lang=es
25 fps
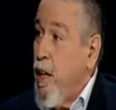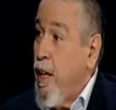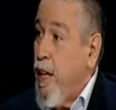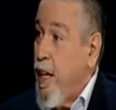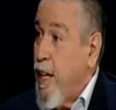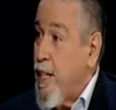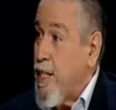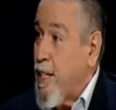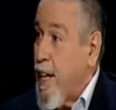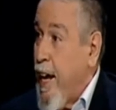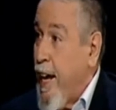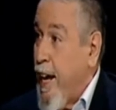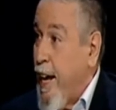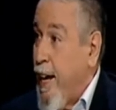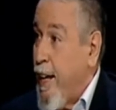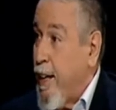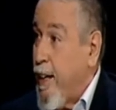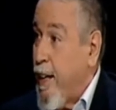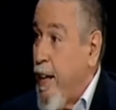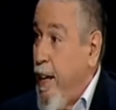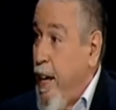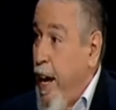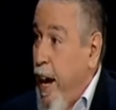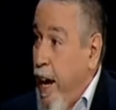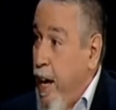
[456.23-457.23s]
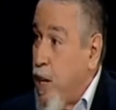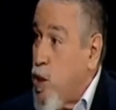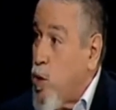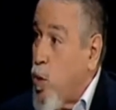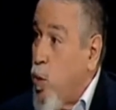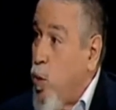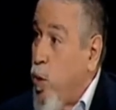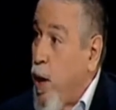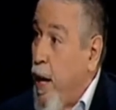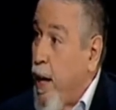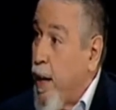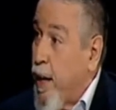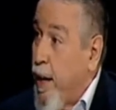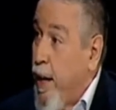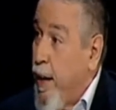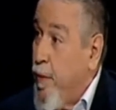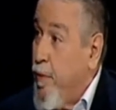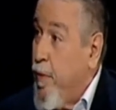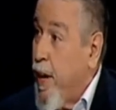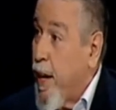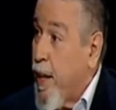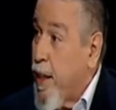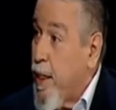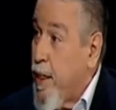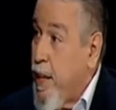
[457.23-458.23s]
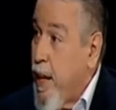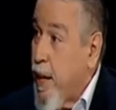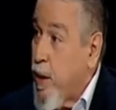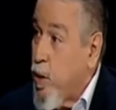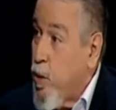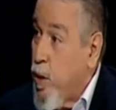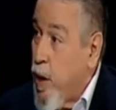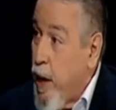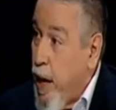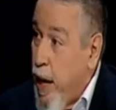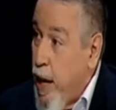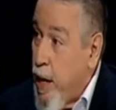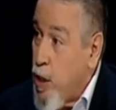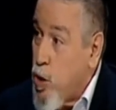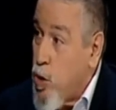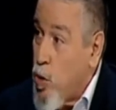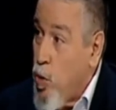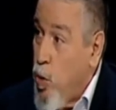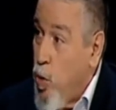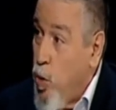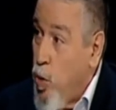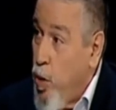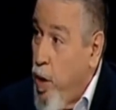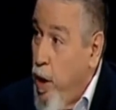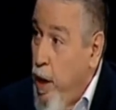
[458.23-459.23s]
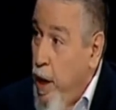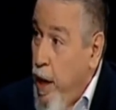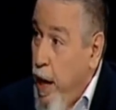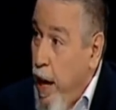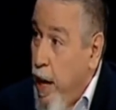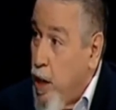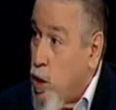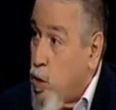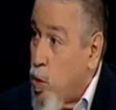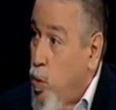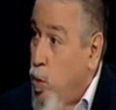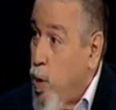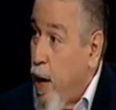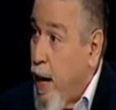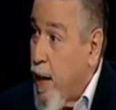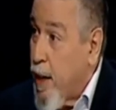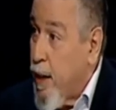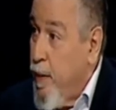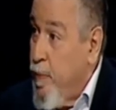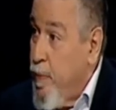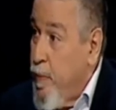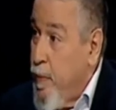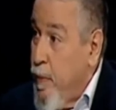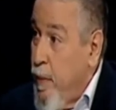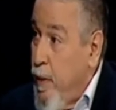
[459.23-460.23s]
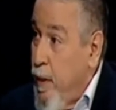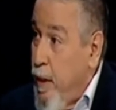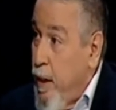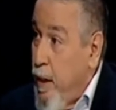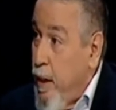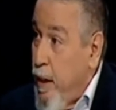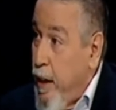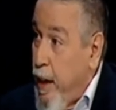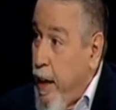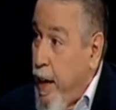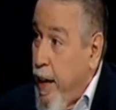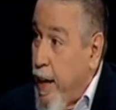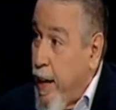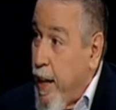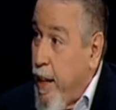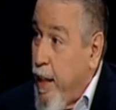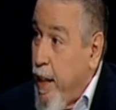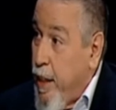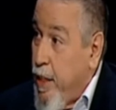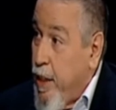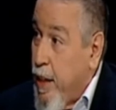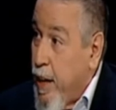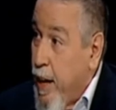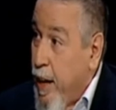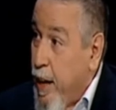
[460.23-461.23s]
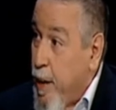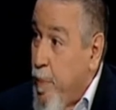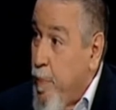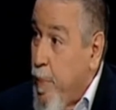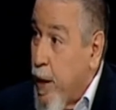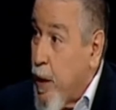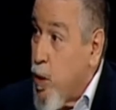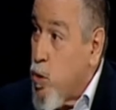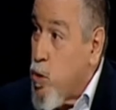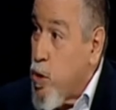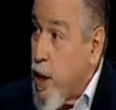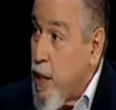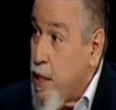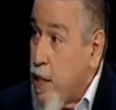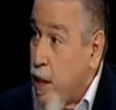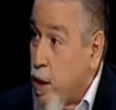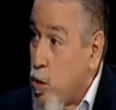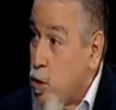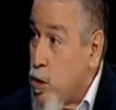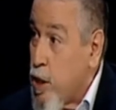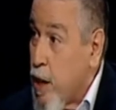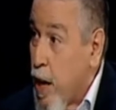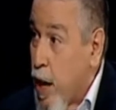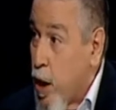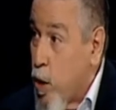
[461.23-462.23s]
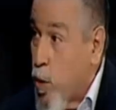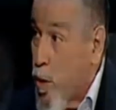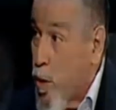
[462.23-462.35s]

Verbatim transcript: Y está en escurar. En valenciano, escu, escurar quiere decir limpiar los cacharros de